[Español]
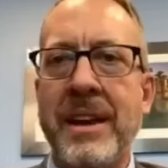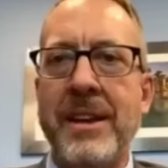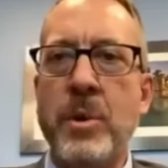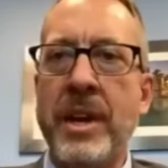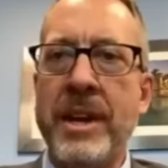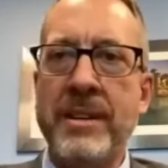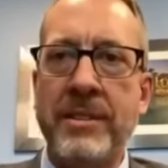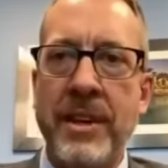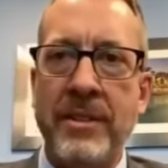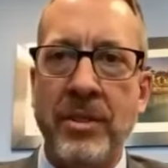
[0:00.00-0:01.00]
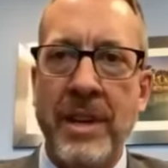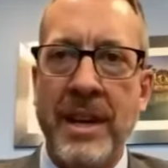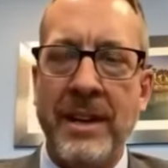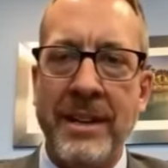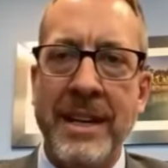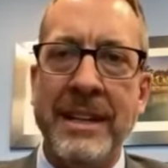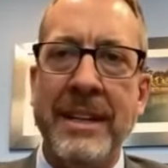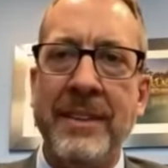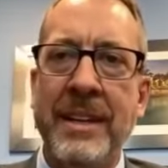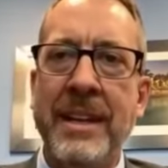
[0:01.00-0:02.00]
la comunidad internacional y
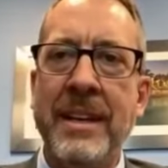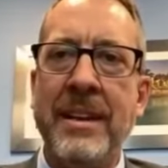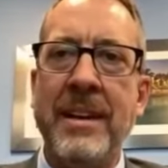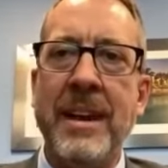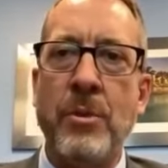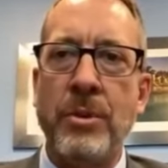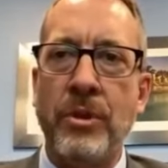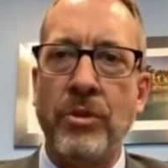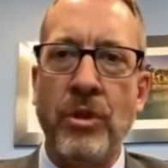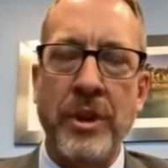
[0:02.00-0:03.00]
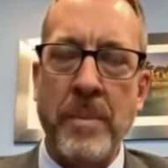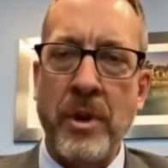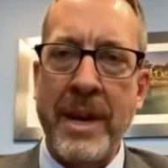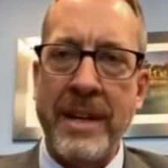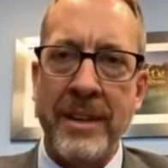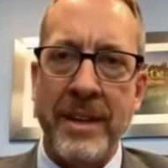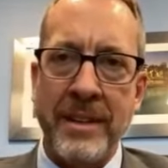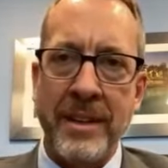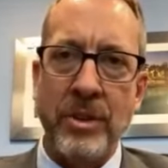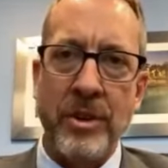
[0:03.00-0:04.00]
dividir la oposición democrática
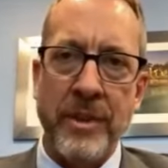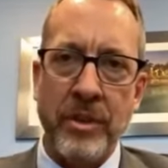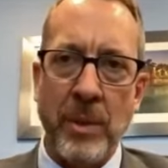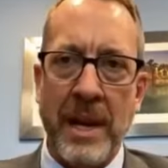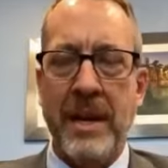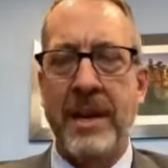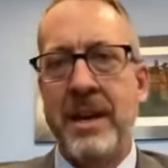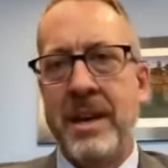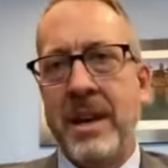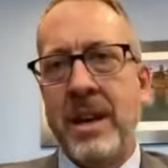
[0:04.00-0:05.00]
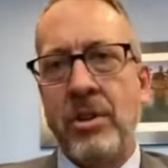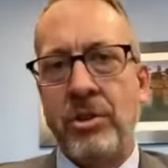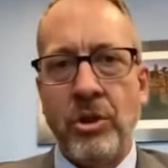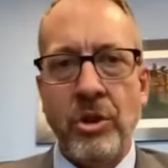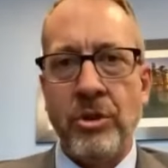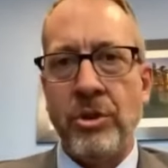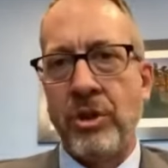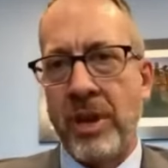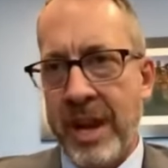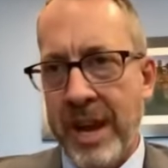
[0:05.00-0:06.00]
dentro de Venezuela. Nosotros
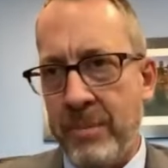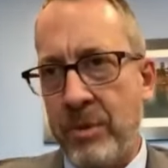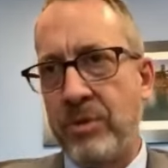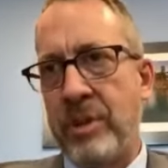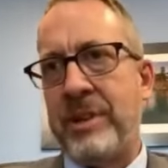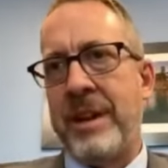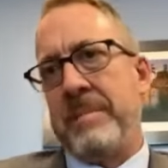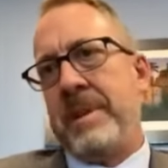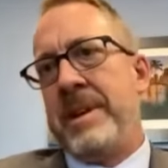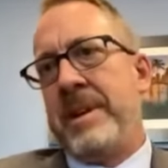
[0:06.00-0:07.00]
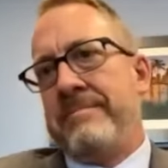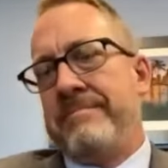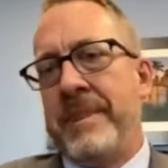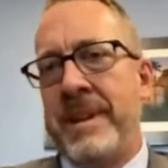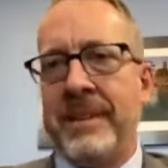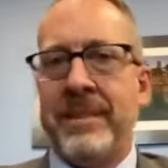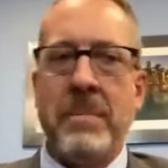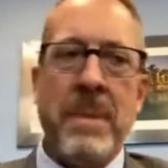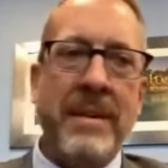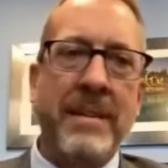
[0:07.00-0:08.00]
creemos, y también hace
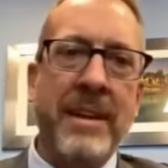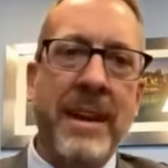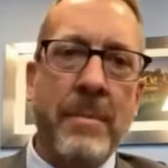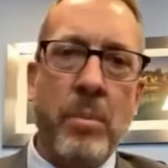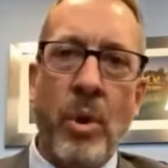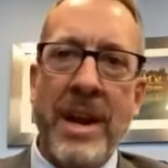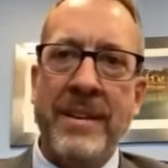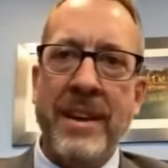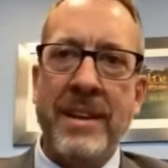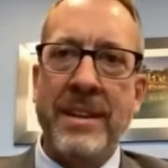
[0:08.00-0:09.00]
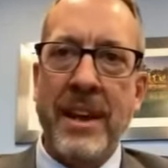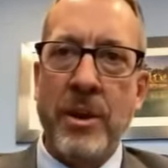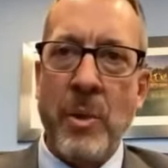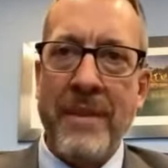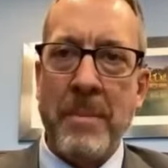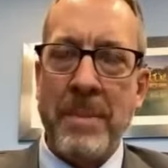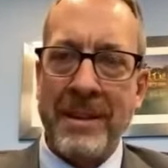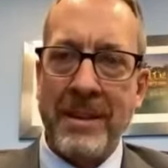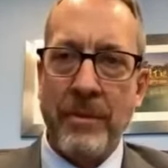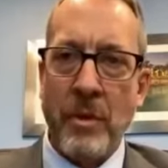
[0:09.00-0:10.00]
parte de la política de la nueva
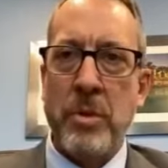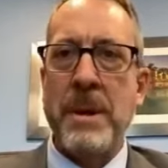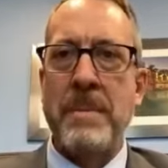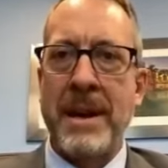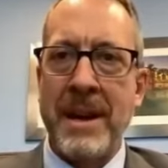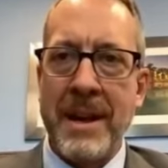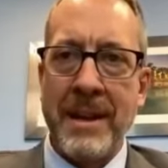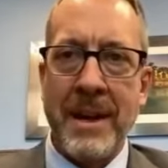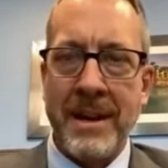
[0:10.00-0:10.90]
plataforma para la,